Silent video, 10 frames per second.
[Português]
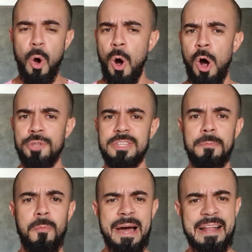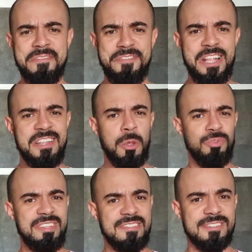Ótimo, maravilha.
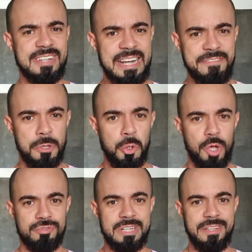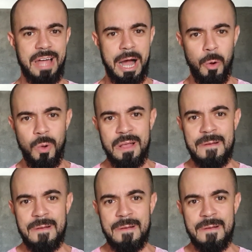Então se inscreva no nosso canal,